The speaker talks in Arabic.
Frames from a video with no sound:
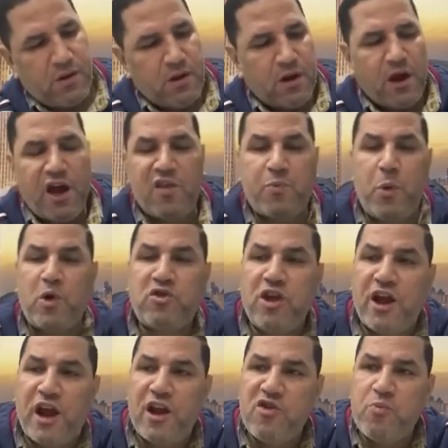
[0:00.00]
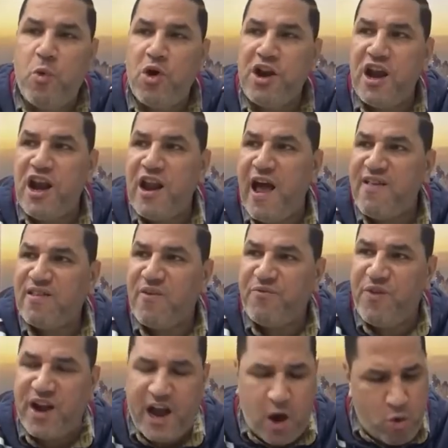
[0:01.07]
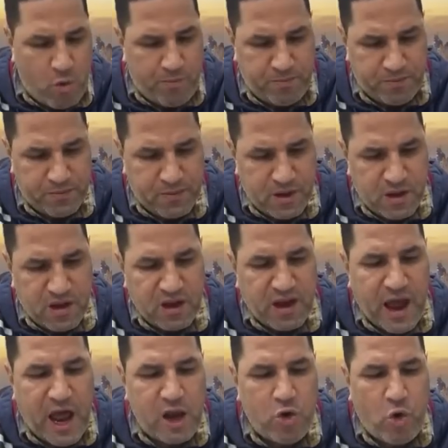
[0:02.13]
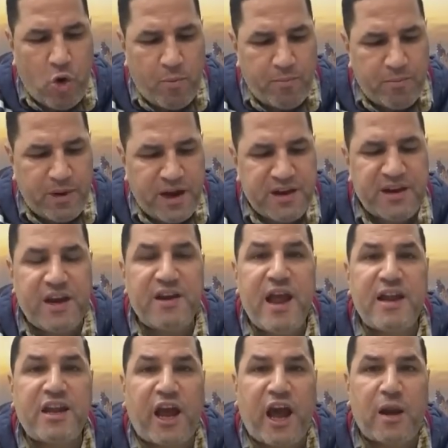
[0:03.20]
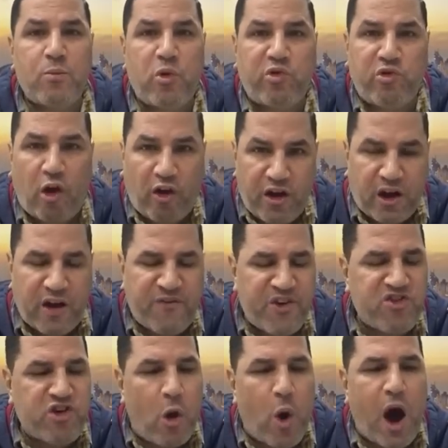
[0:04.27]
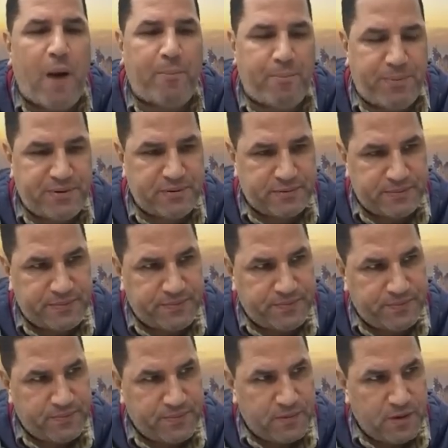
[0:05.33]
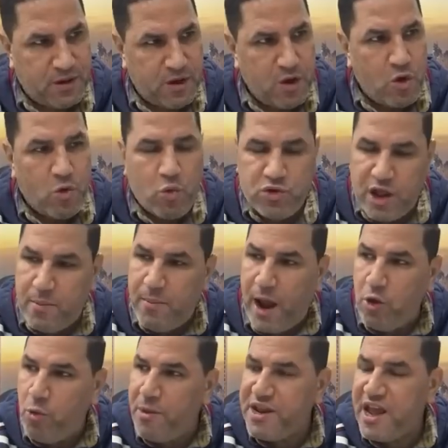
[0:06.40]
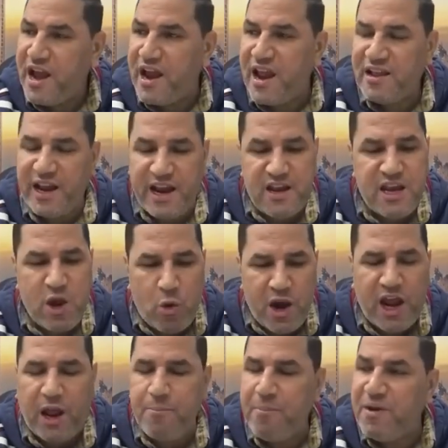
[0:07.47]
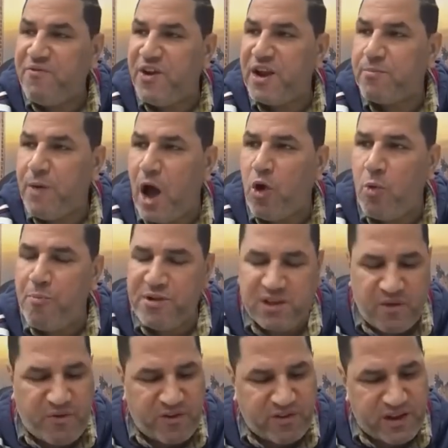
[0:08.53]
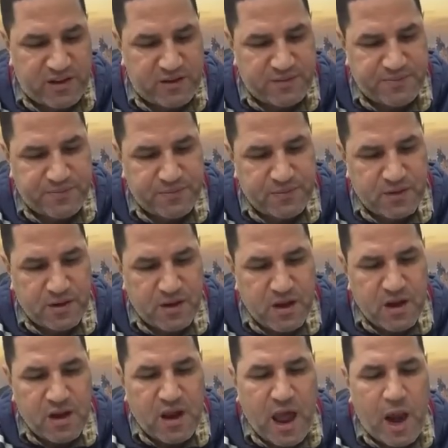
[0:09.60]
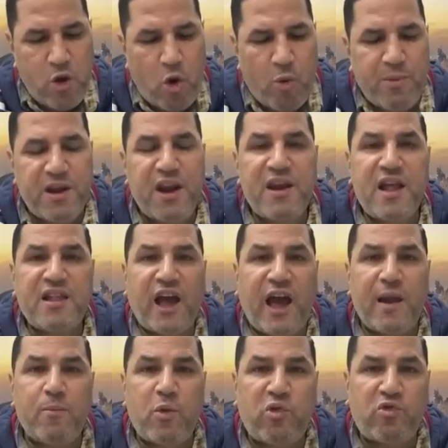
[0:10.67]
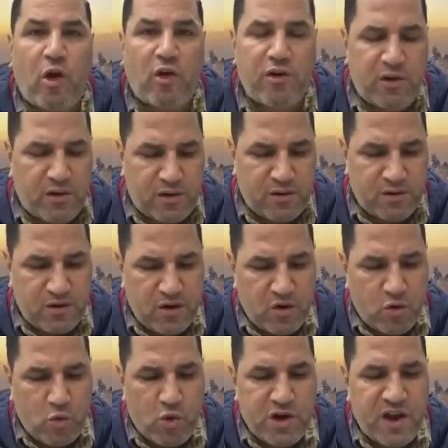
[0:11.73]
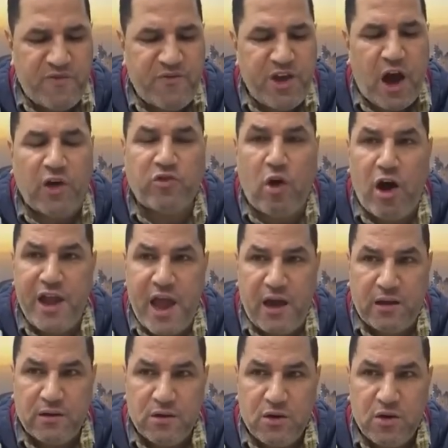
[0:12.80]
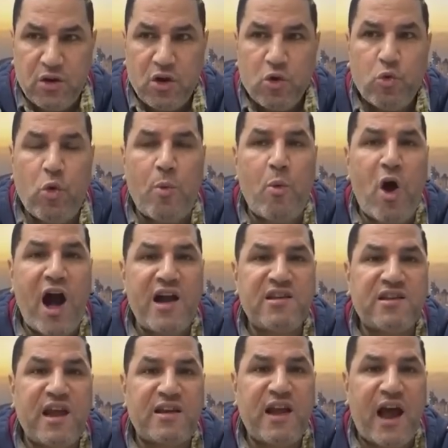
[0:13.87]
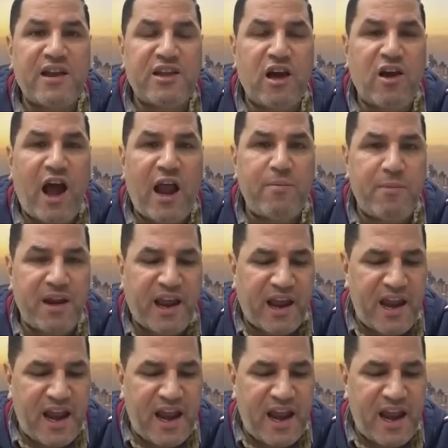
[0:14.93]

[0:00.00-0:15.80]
سبورتنج لشبونه للاسف فاجئهم قال لهم ان النادي غير مستقر في الجواب وده المعلومه دي كانت عندي ولكن بنفرد معاكم بالتفاصيل قال لهم ان النادي غير مستقر وان في قضايا ومهدد ان يرحل من خلالها